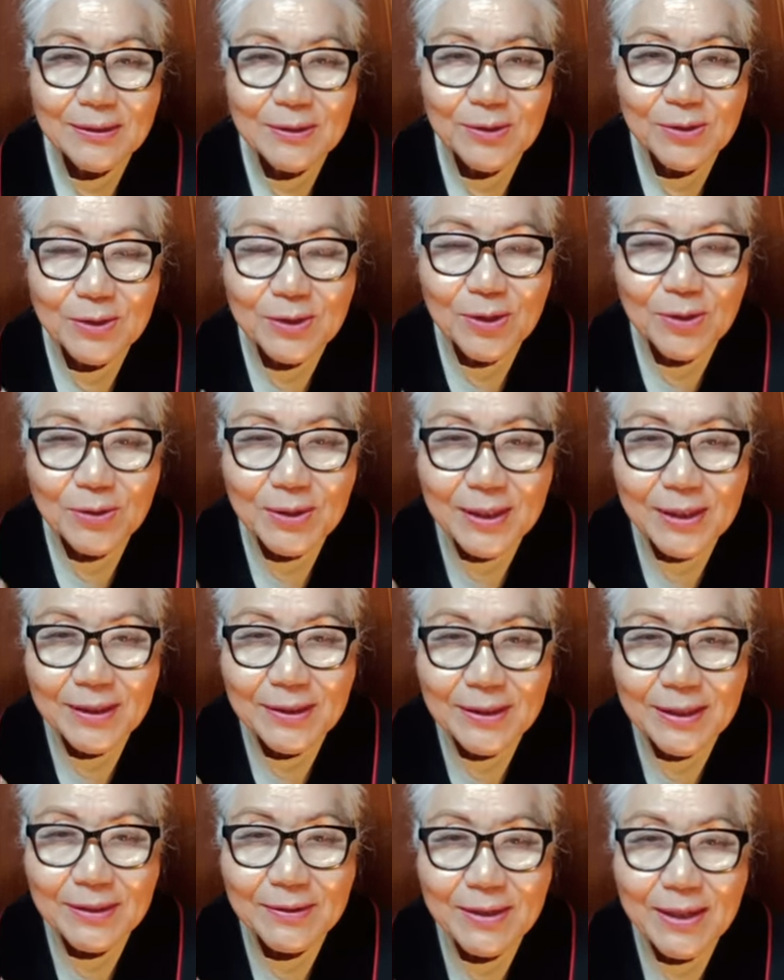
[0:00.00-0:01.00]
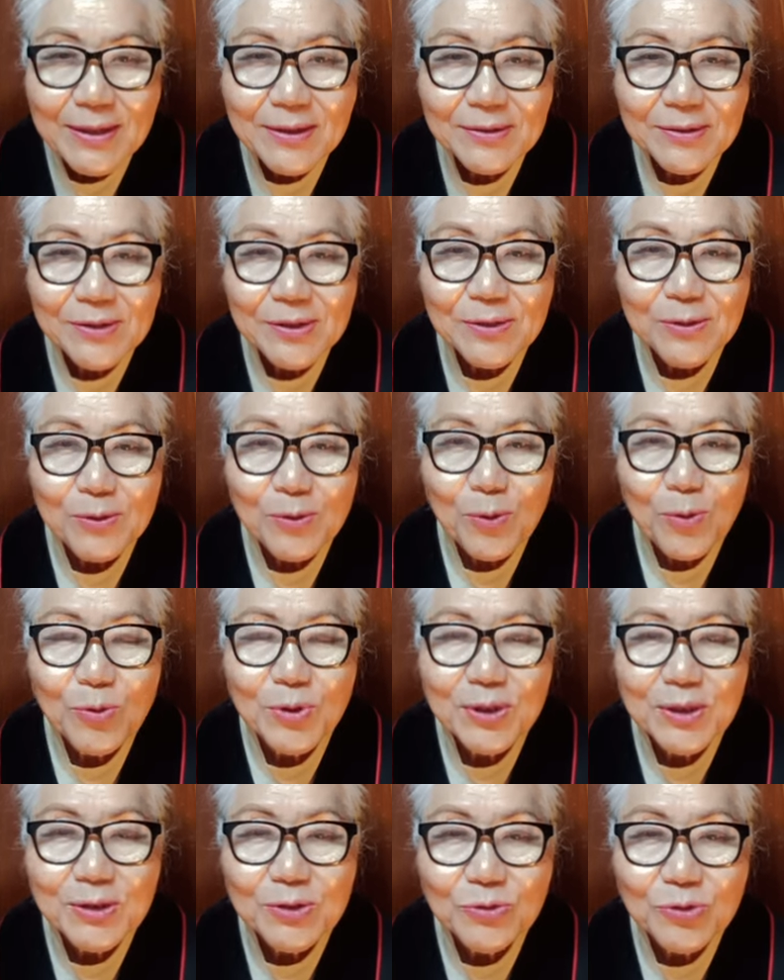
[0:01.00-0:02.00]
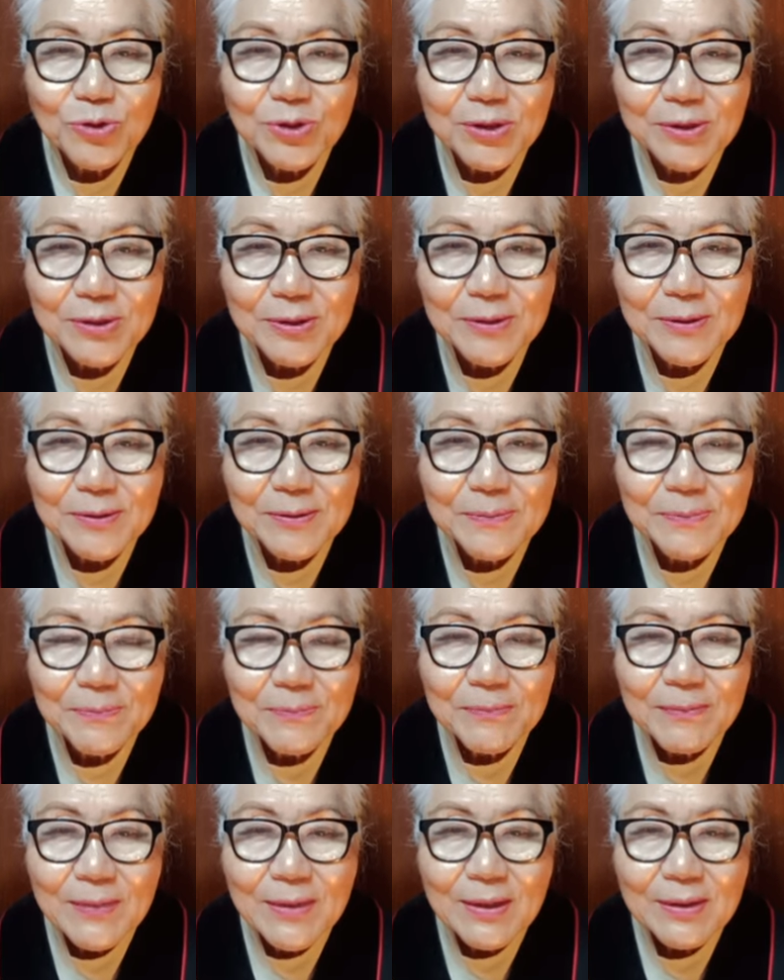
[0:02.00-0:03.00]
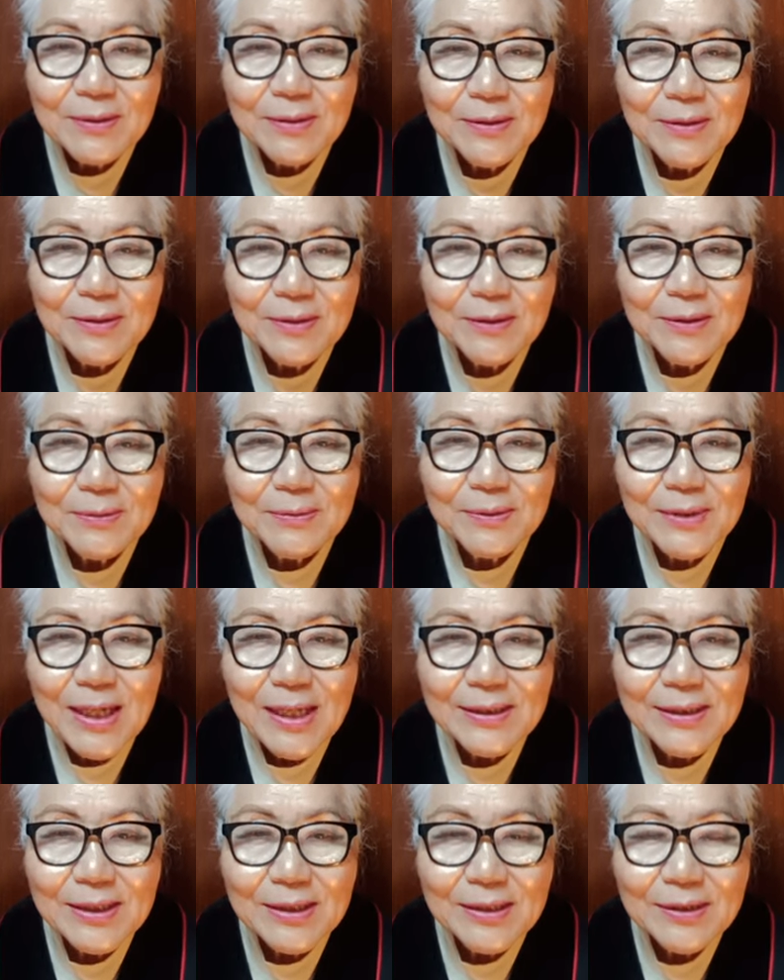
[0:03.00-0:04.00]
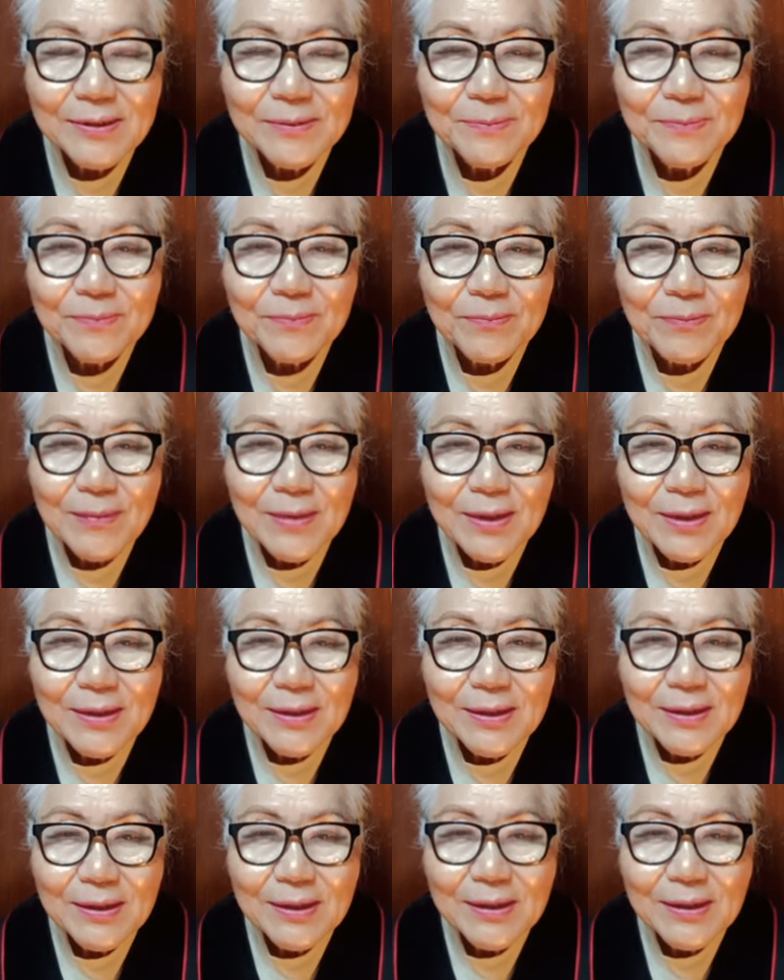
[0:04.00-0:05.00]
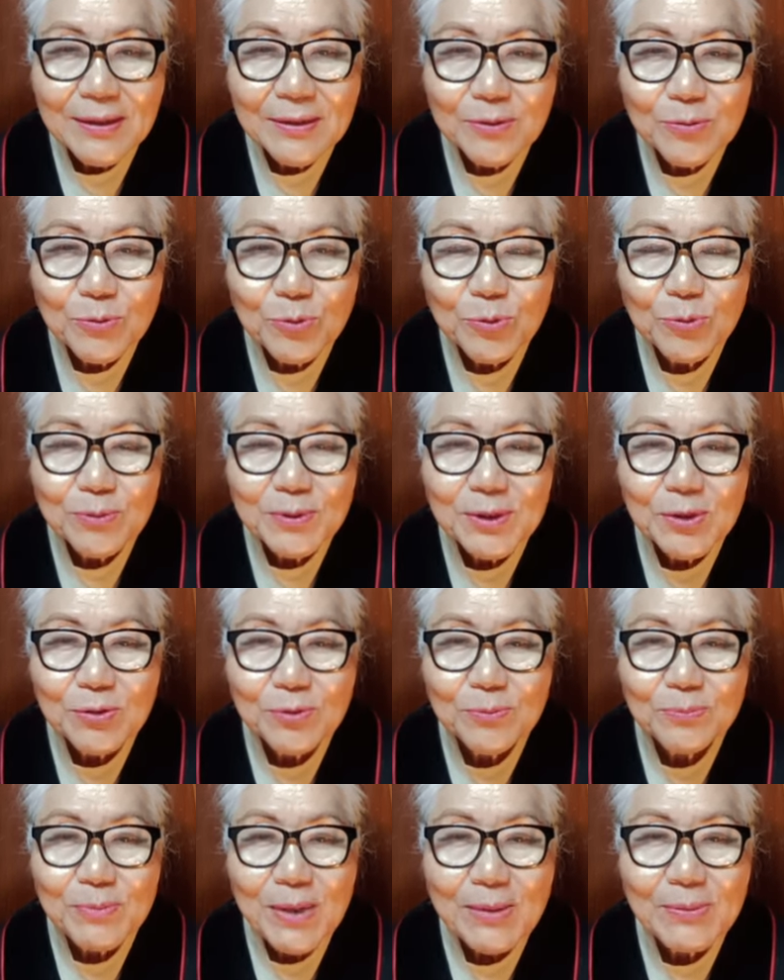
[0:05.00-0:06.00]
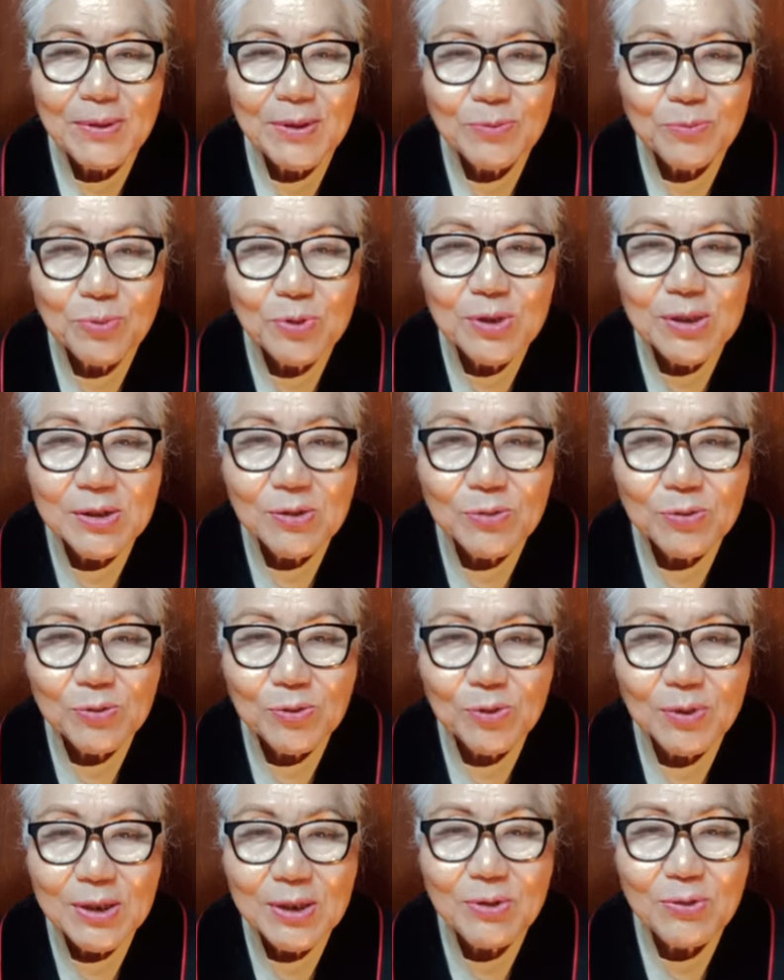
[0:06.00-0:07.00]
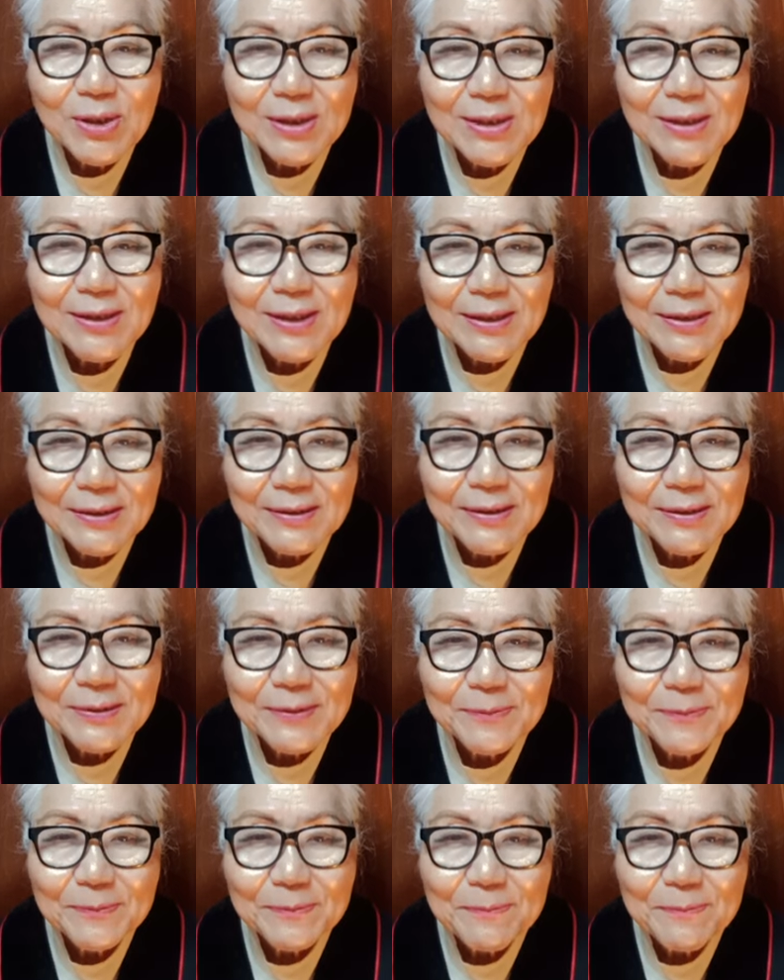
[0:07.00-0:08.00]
뜨겁게 이렇게 내려서 온기를 주셔서 그 낮에는 구름 기둥, 밤에는 불 기둥으로 인도하셨다는 거예요.